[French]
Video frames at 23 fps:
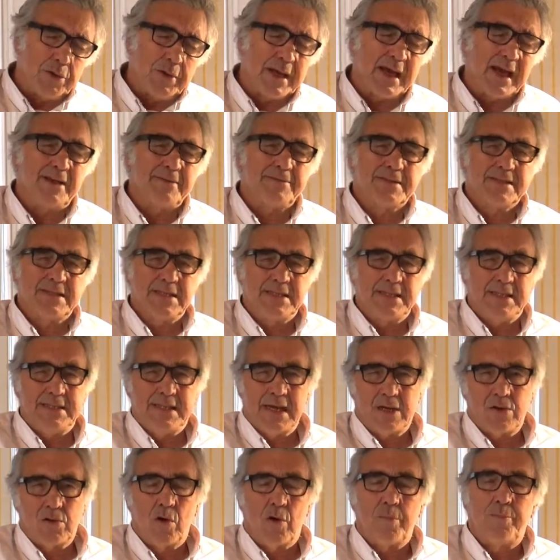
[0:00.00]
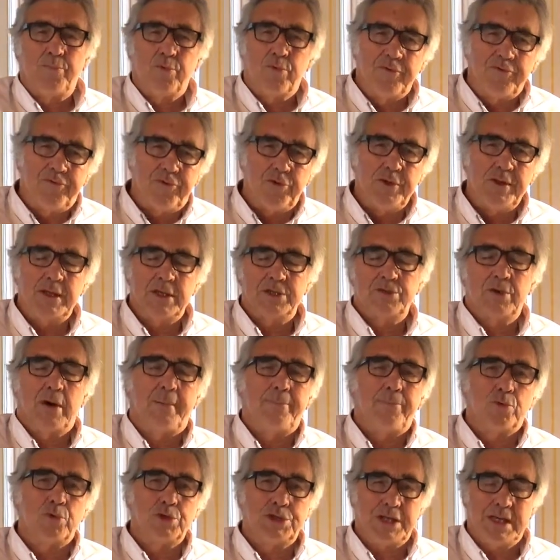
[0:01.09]
de Krebs qui étaient d'accord pour venir se
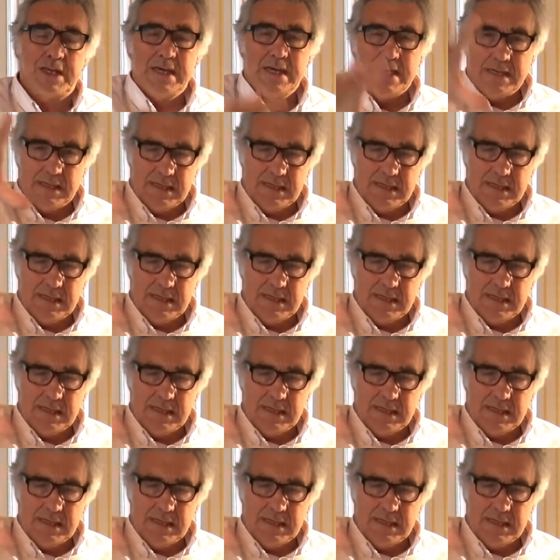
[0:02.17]
rapprocher.